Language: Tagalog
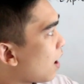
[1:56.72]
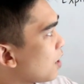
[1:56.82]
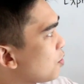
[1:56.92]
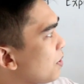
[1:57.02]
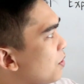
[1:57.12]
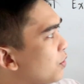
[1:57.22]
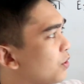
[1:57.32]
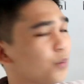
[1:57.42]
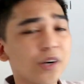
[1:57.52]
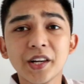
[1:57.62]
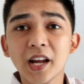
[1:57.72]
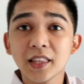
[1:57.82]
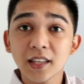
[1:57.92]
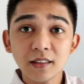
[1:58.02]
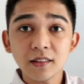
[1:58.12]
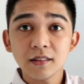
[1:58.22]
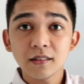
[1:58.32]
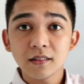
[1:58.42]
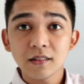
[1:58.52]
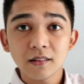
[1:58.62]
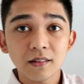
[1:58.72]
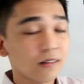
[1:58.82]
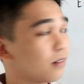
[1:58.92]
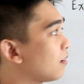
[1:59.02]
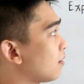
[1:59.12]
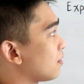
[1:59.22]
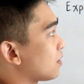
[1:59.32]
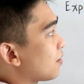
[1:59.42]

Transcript: ano ba yung root word natin? Sa